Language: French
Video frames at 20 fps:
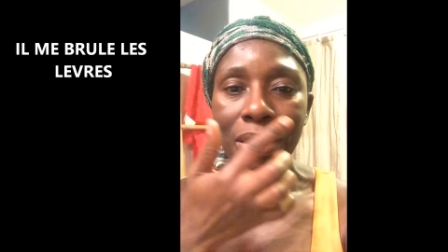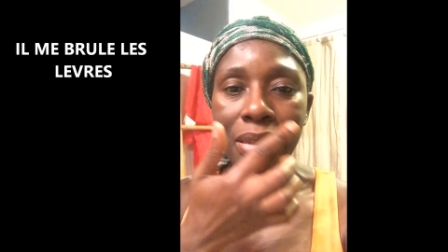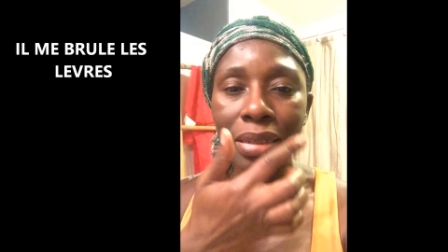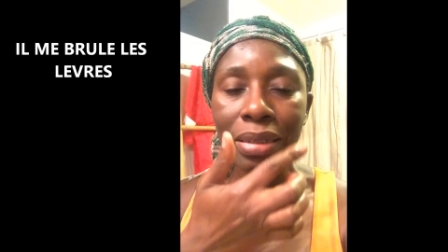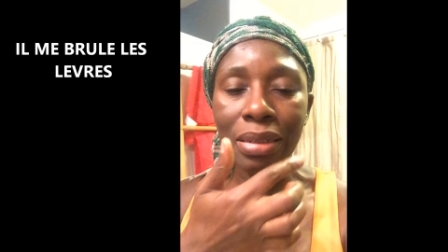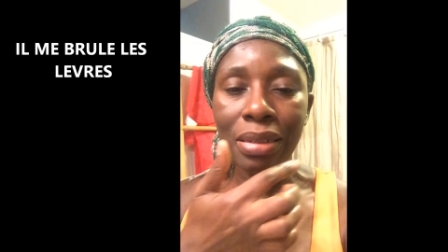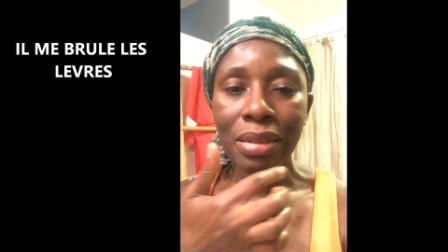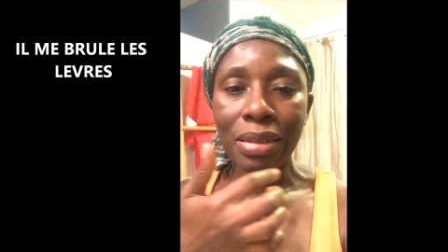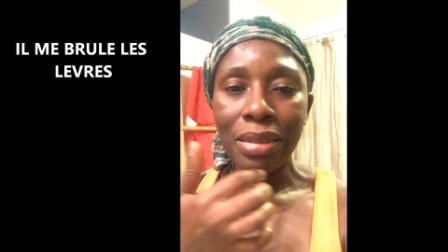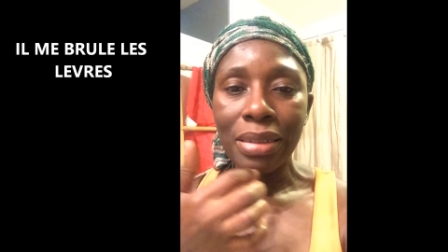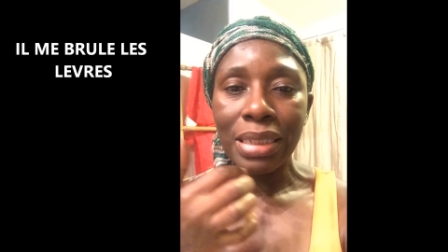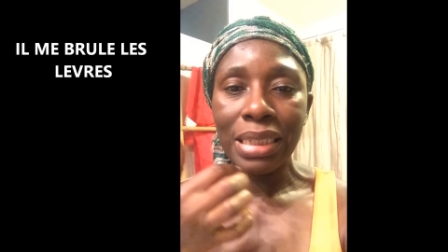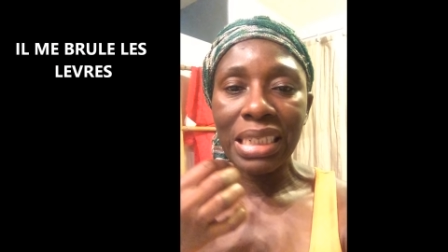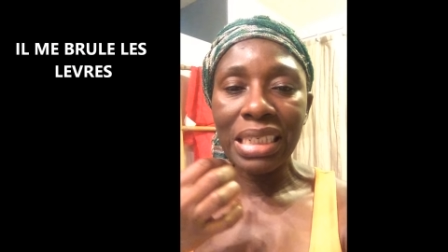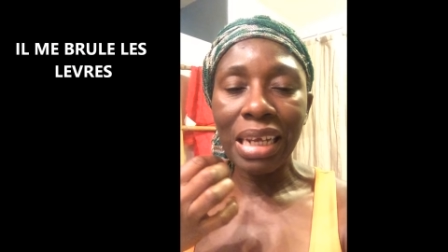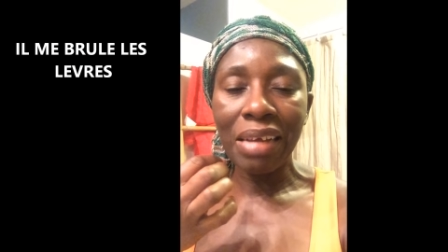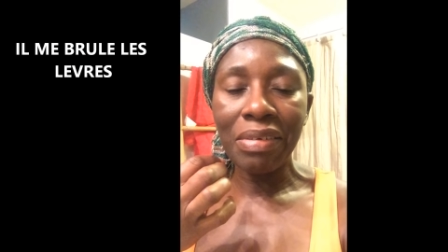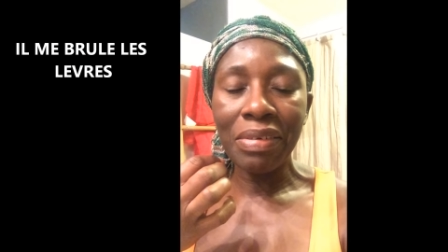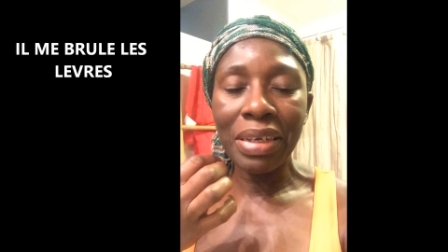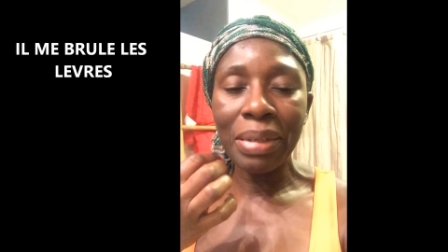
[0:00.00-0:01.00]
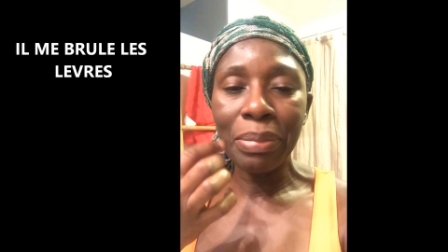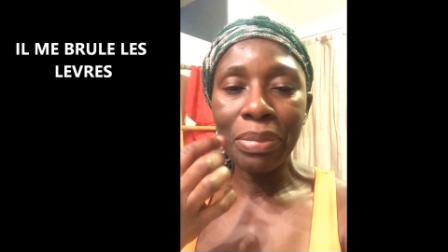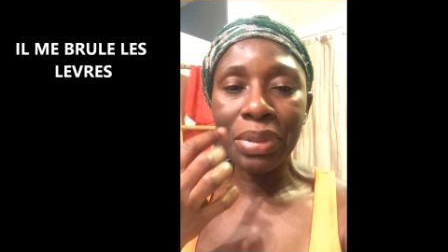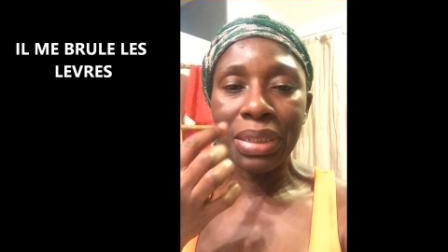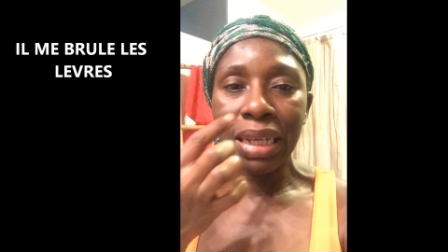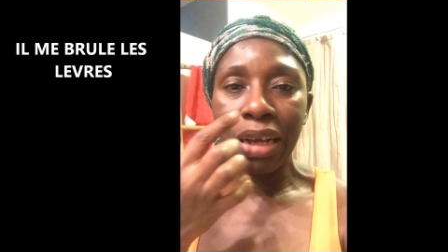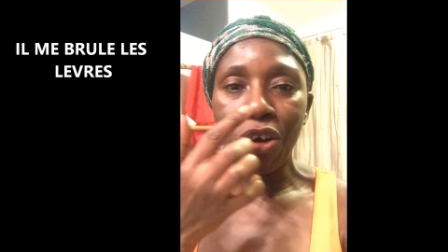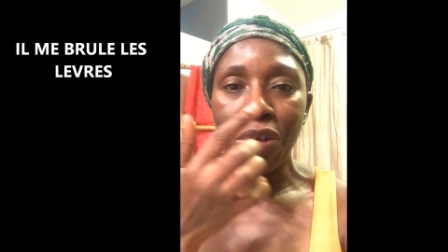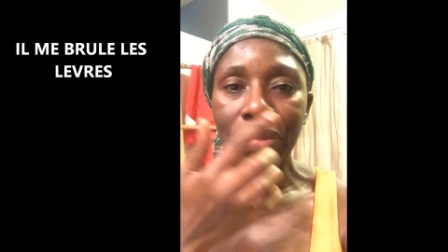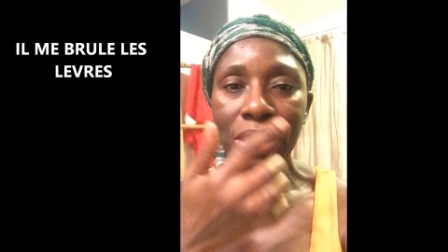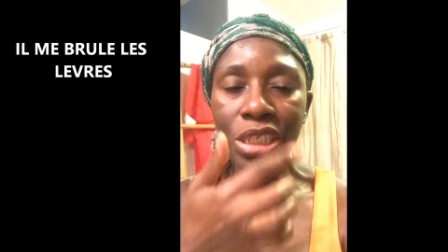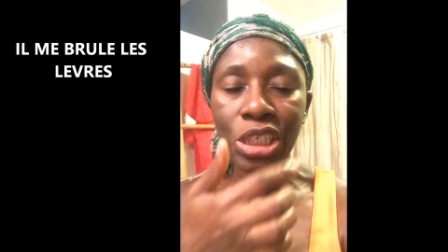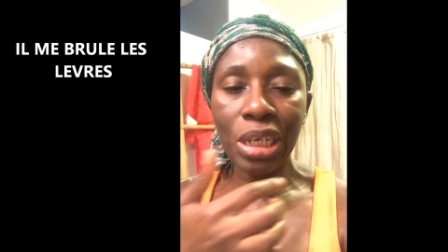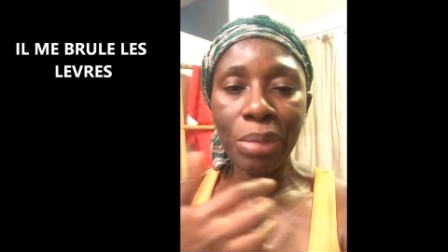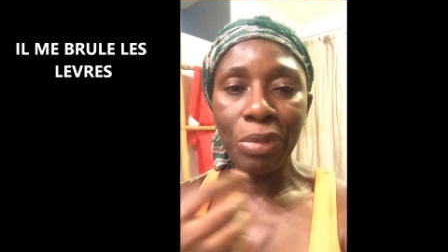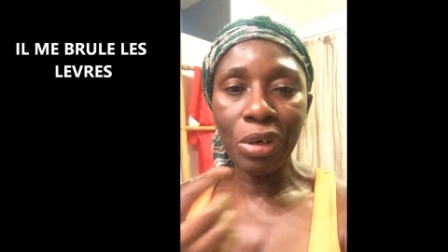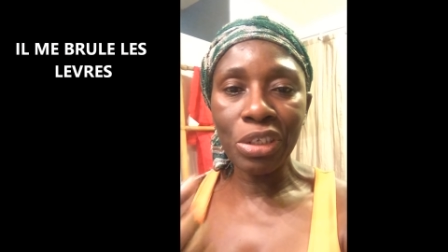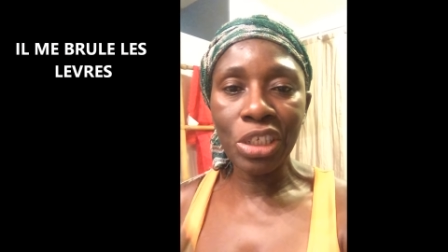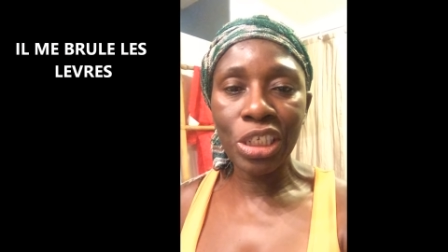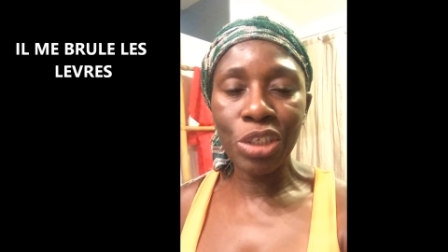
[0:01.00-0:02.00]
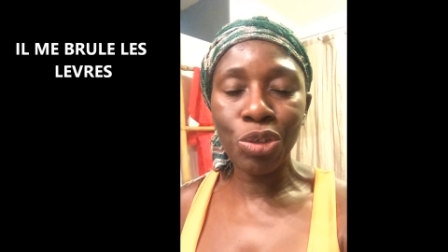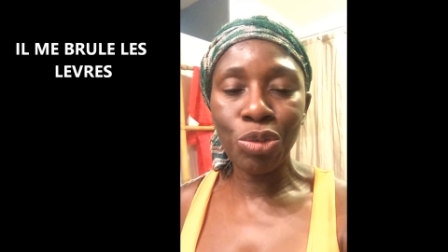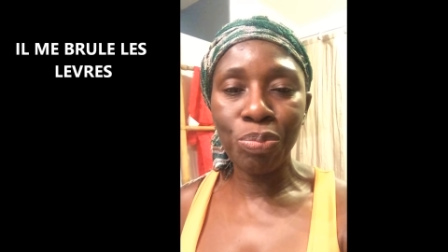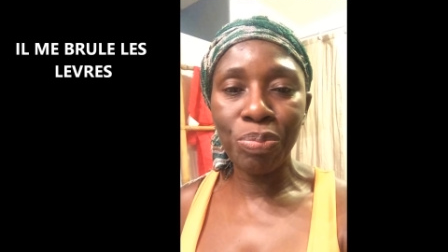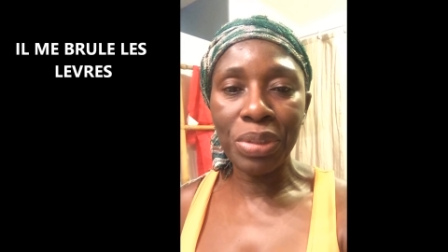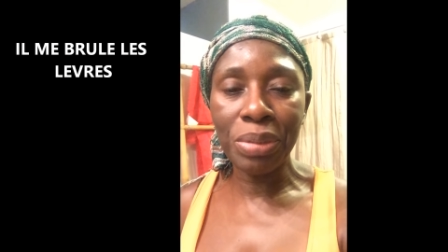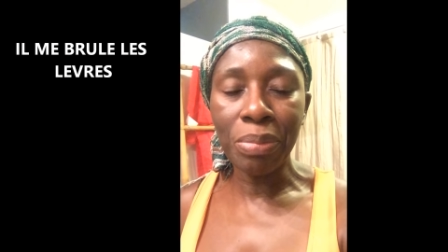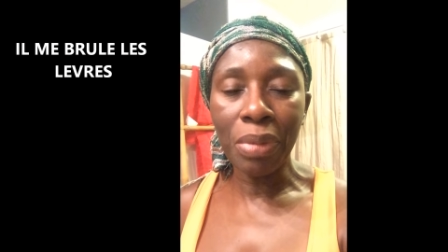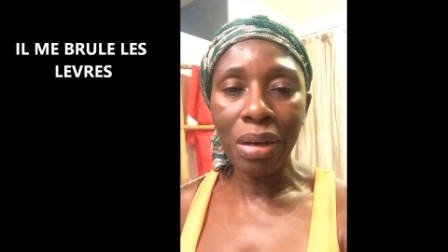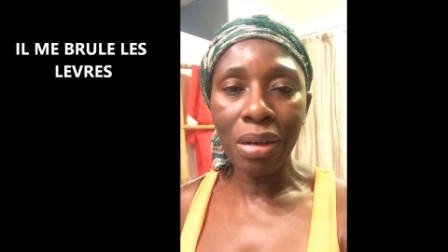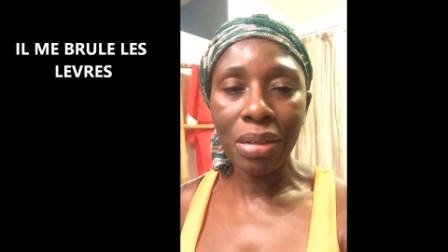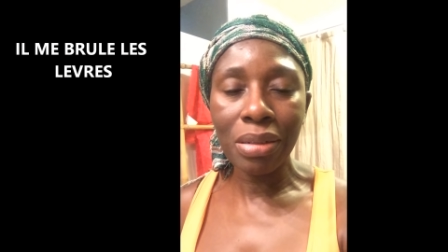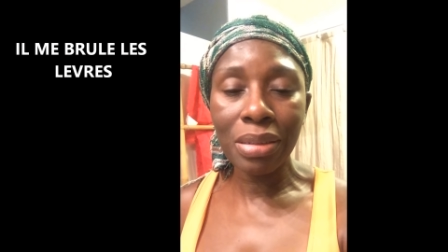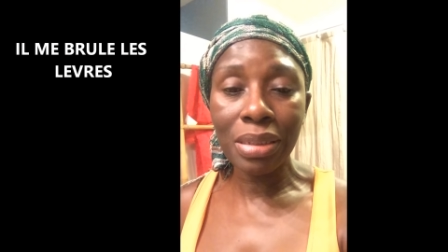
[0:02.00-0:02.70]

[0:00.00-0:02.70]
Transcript: Euh, si j'avais, c'est comme si j'ai mangé du piment,